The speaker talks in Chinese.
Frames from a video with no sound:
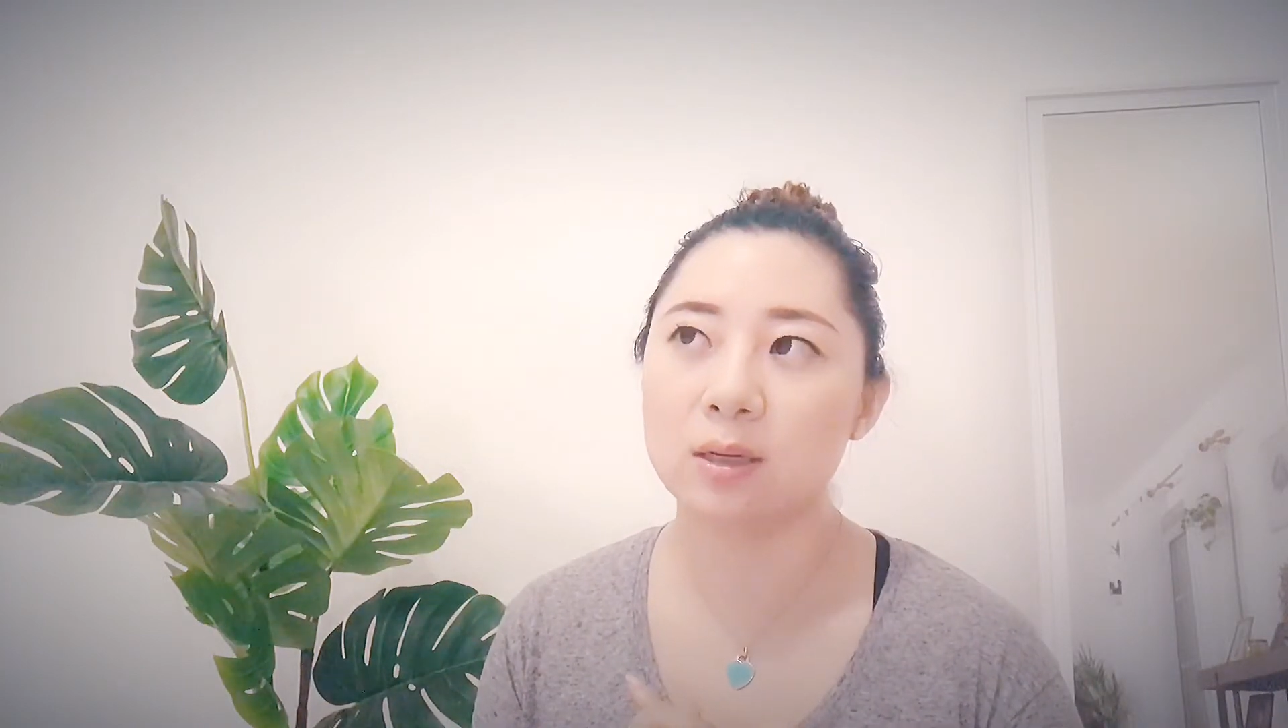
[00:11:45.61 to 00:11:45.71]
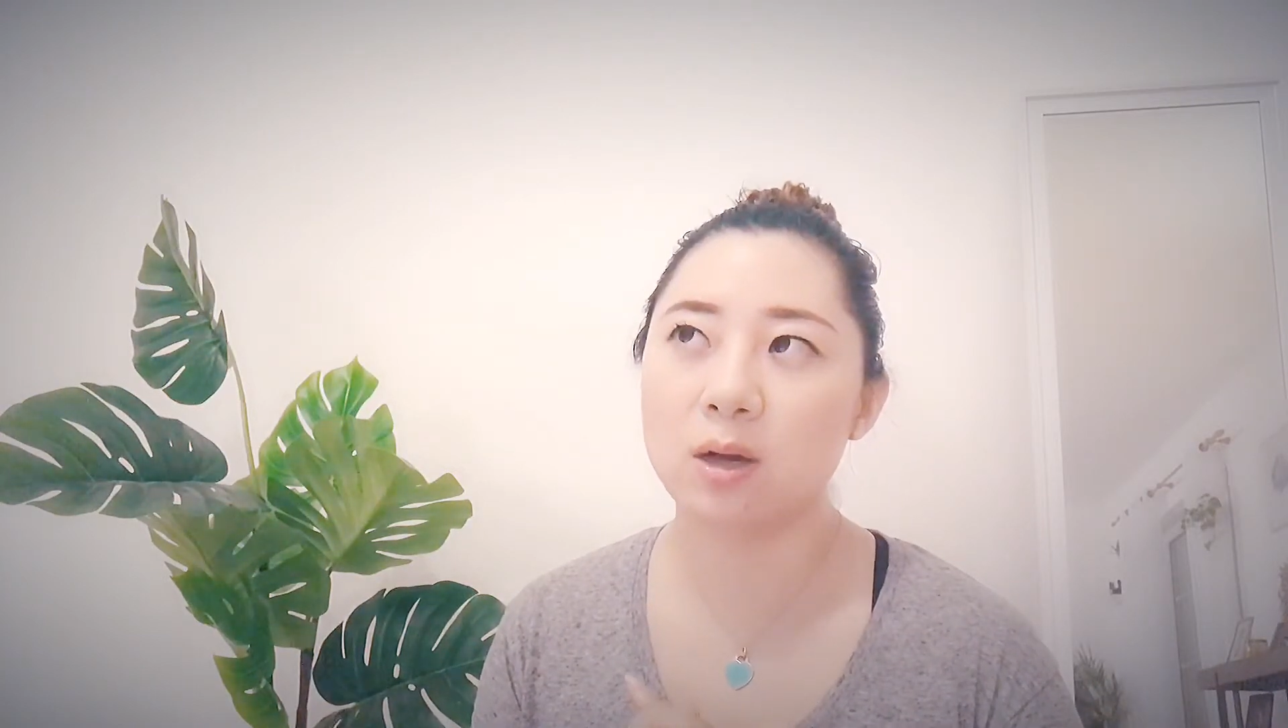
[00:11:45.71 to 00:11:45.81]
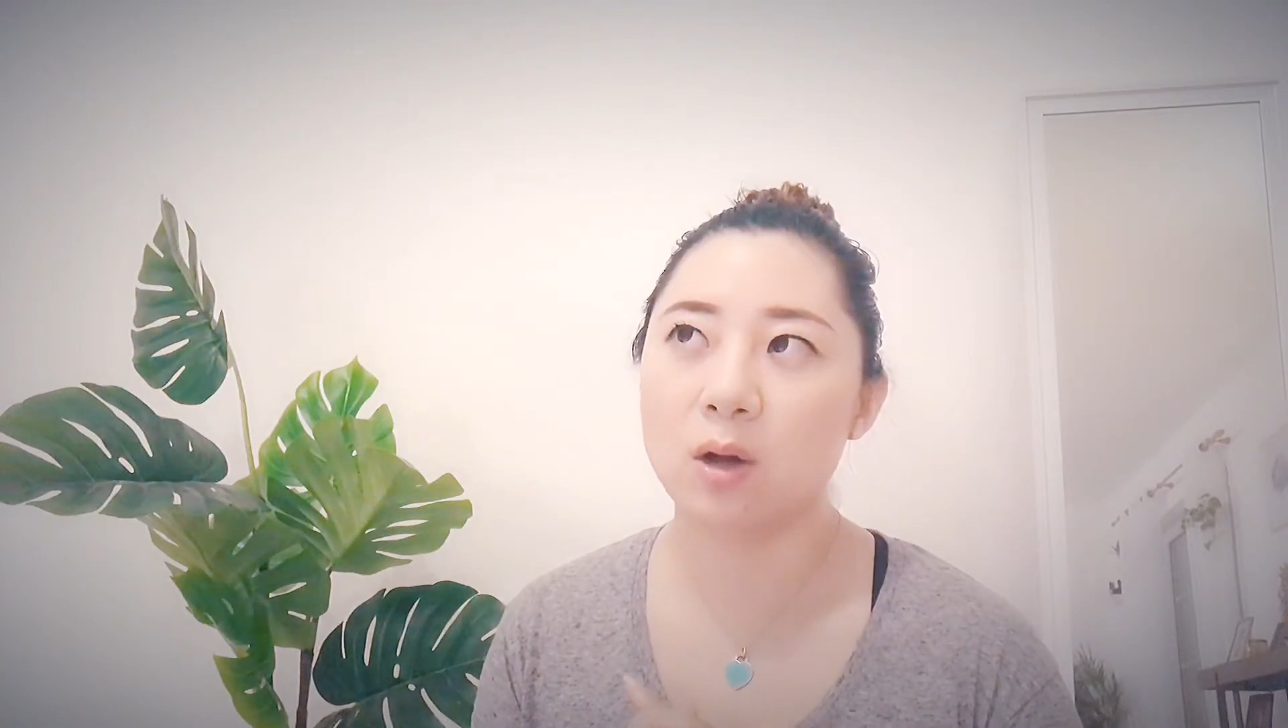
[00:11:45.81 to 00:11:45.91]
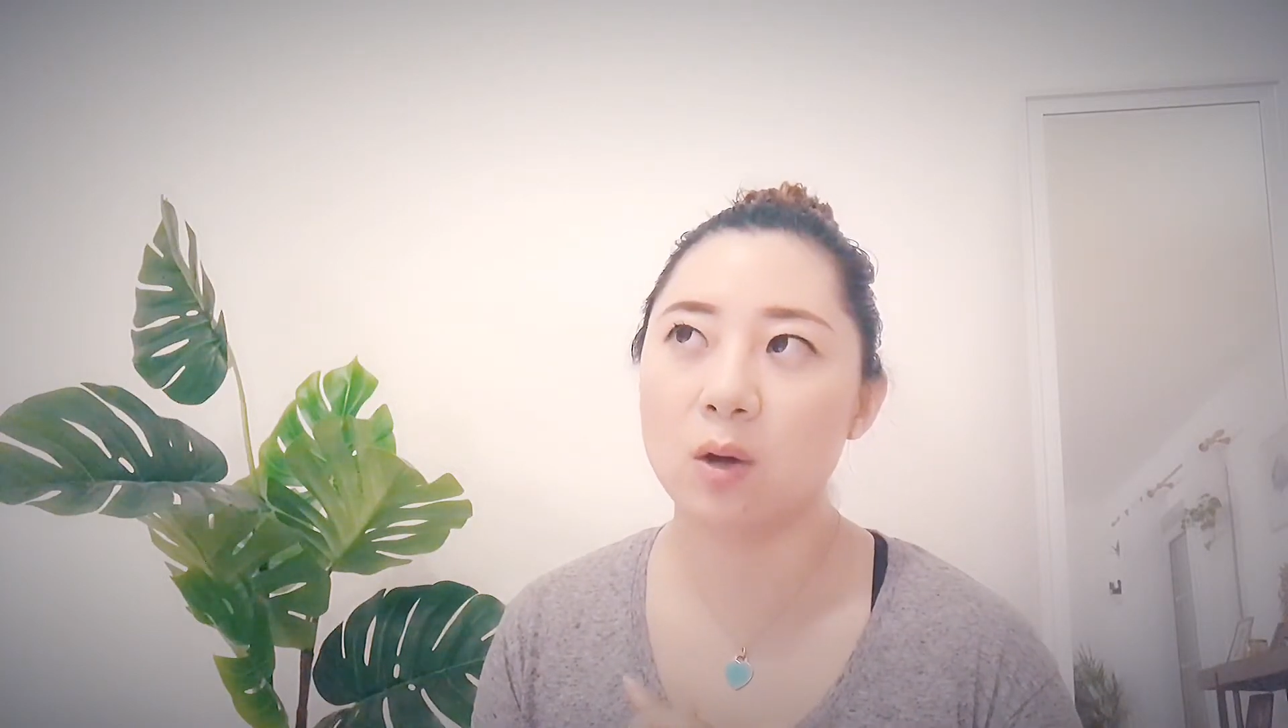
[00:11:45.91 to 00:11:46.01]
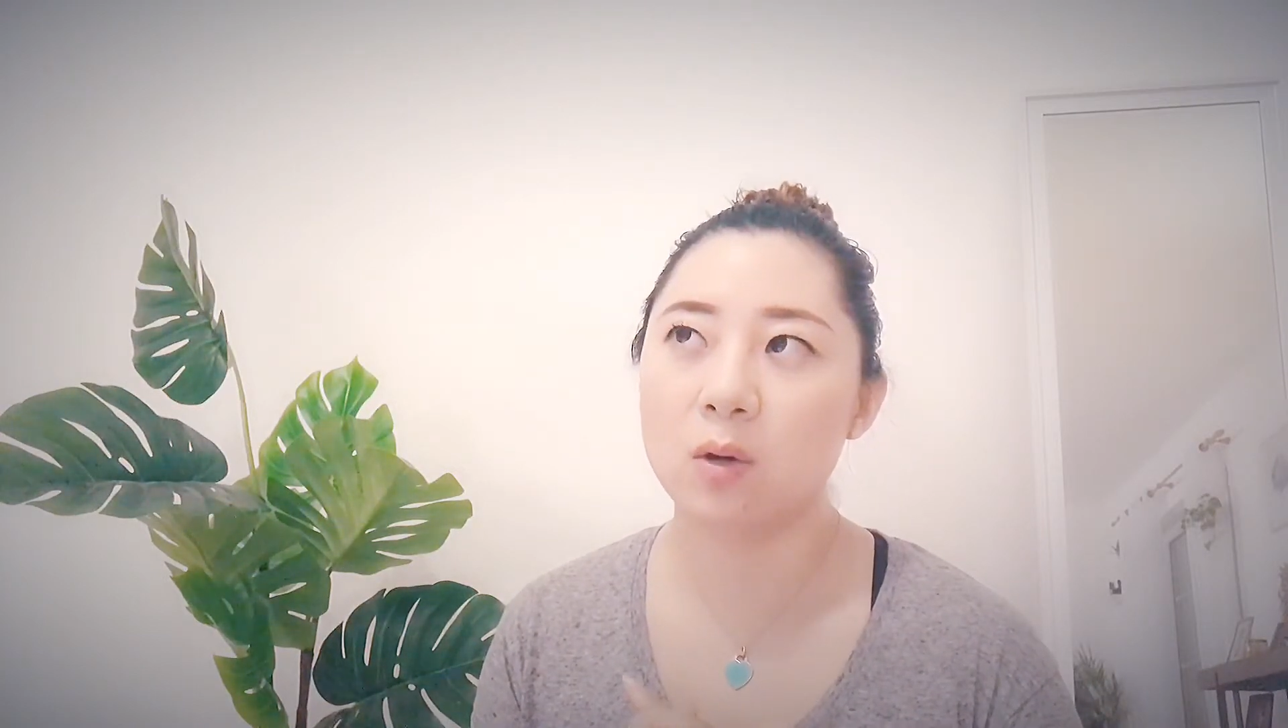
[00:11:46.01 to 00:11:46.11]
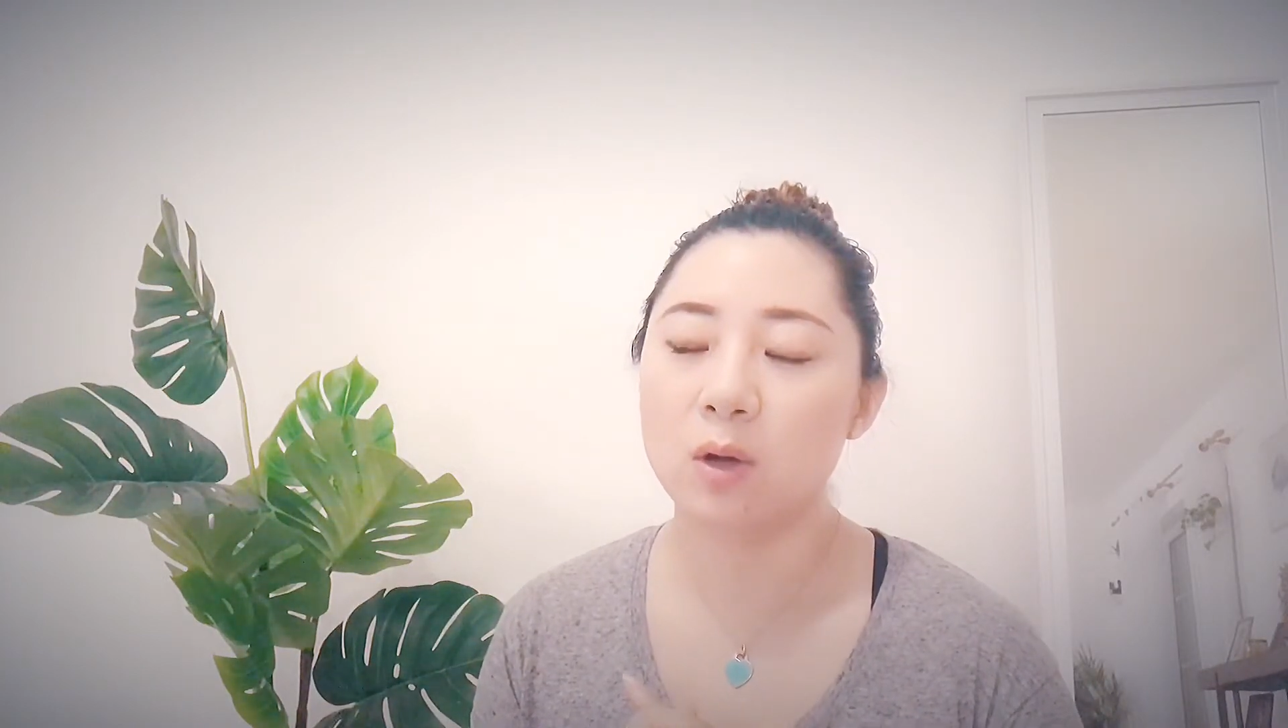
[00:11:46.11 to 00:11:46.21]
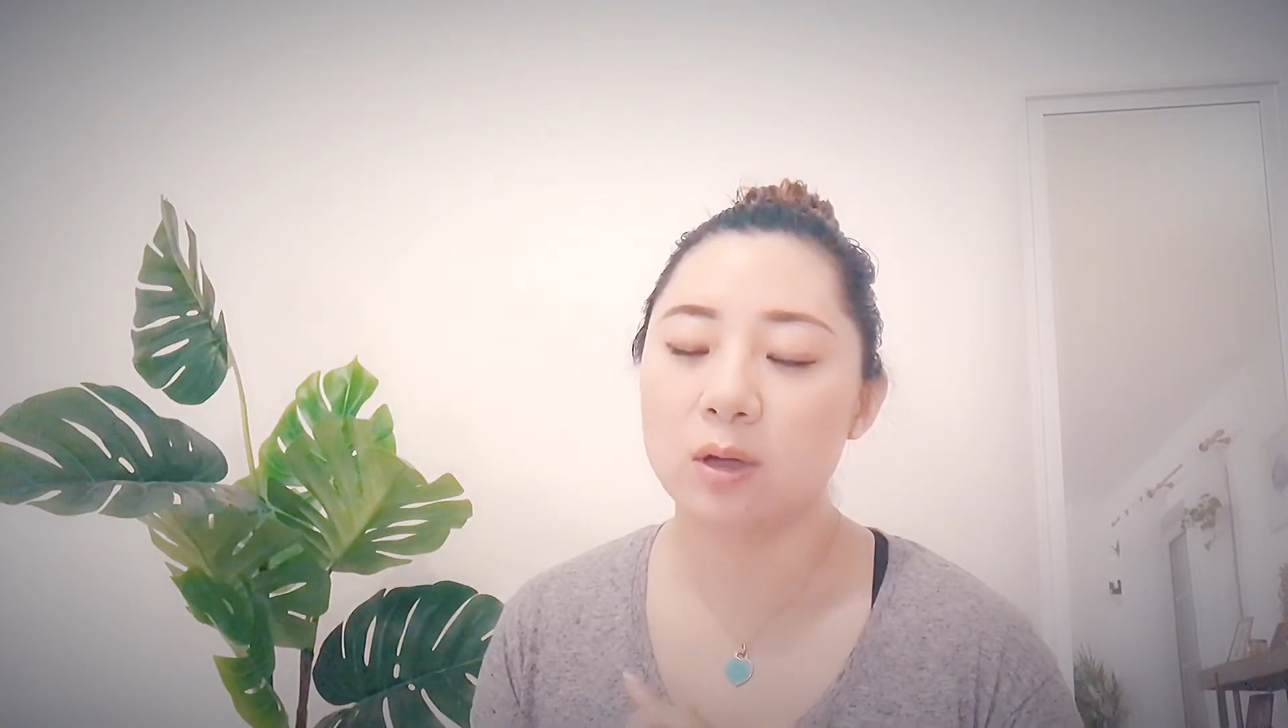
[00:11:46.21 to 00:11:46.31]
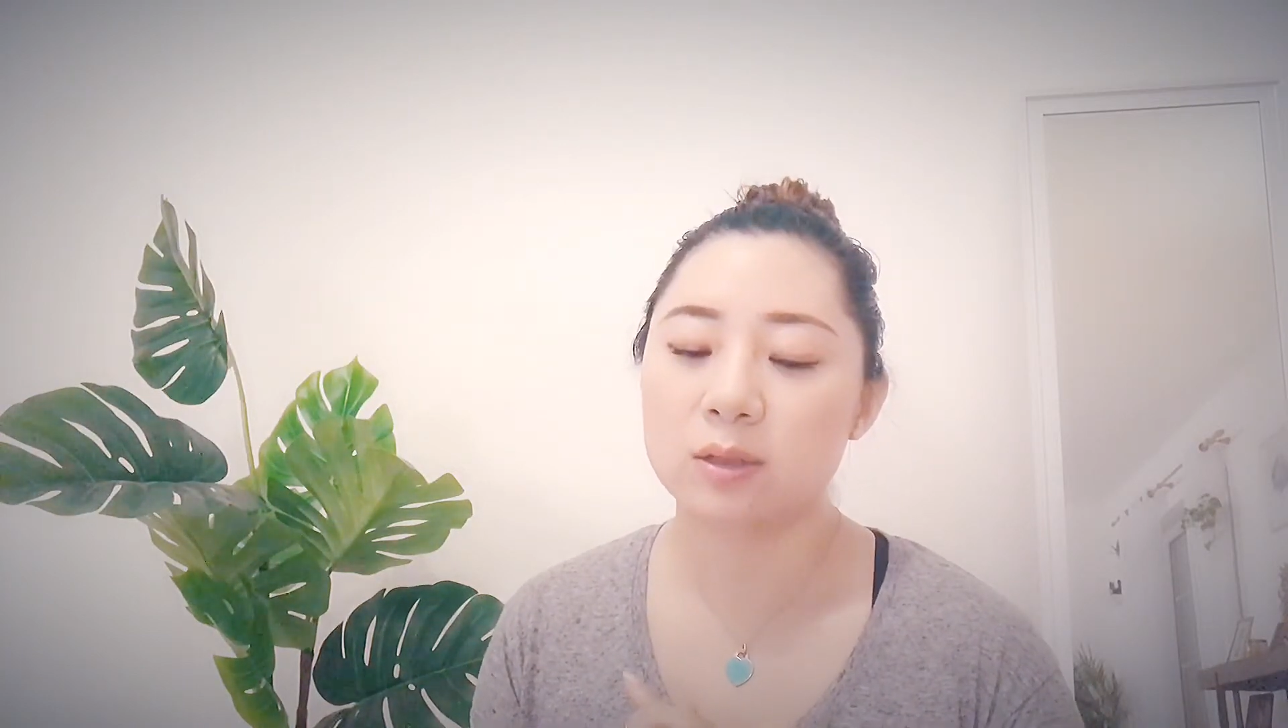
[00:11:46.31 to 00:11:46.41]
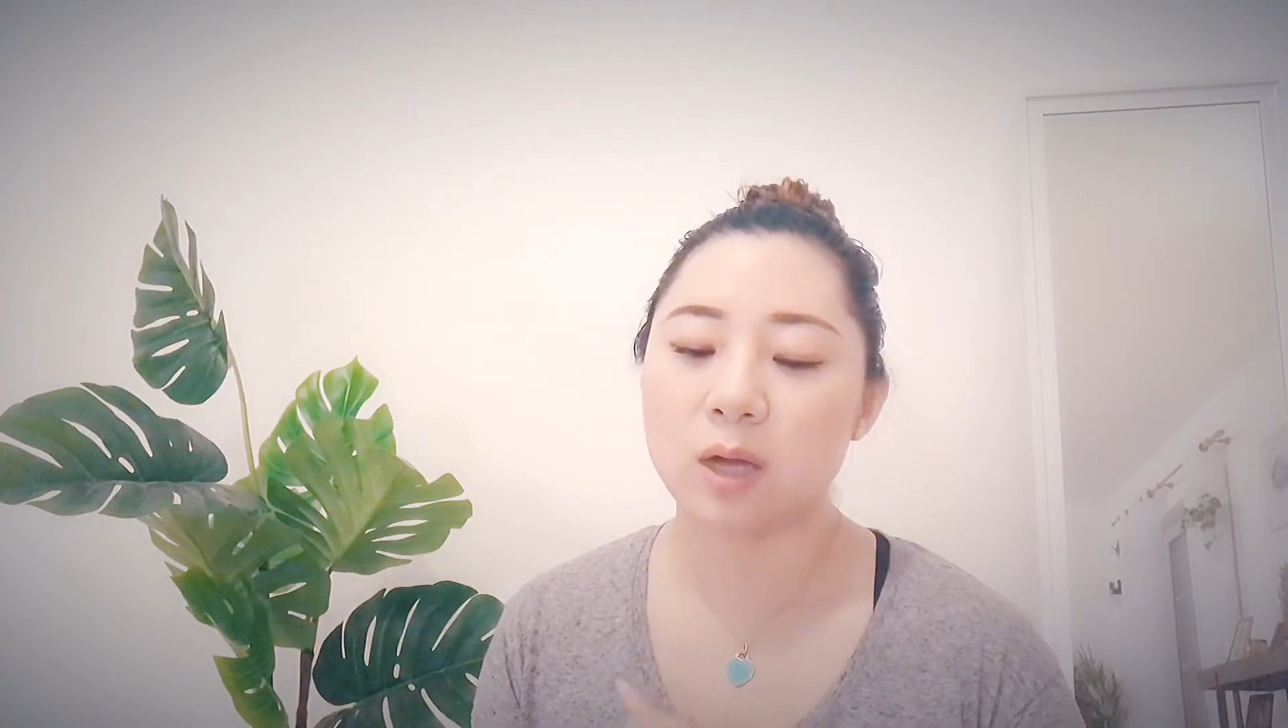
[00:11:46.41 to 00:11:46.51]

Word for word: 够